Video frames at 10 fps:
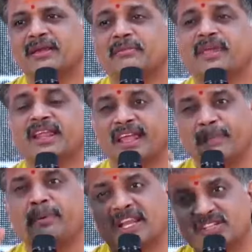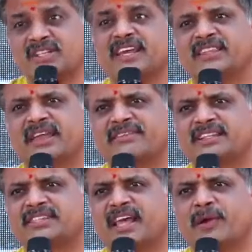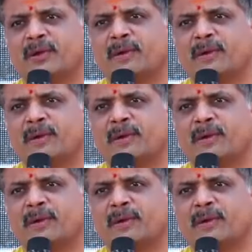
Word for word: మీరు ఏ ప్రశ్న అయితే వేశారో